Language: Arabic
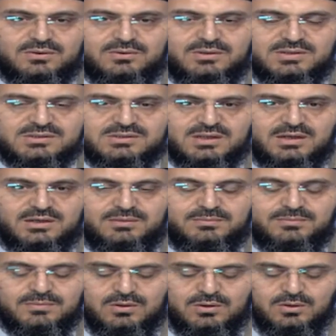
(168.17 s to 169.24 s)
للصائم
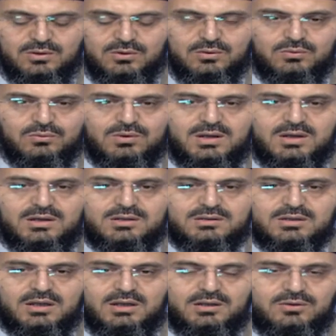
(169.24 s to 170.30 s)

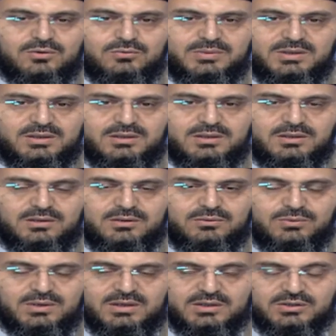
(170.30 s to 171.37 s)
وتحل
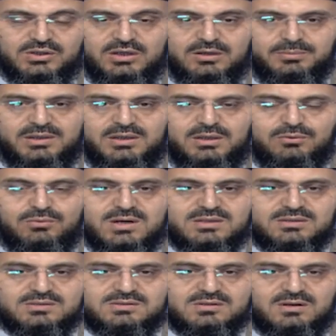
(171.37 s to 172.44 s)
ويضيع به
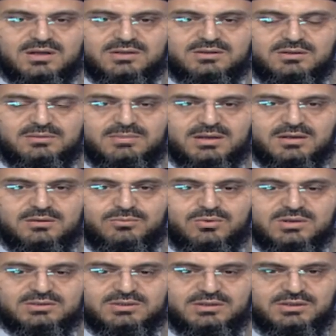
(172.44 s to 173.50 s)
وقت صلاة المغرب
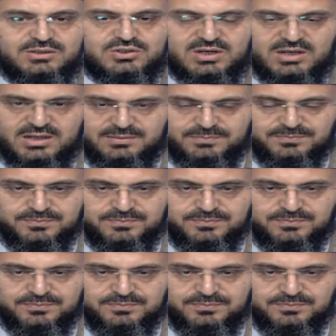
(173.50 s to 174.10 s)
وقت العشاء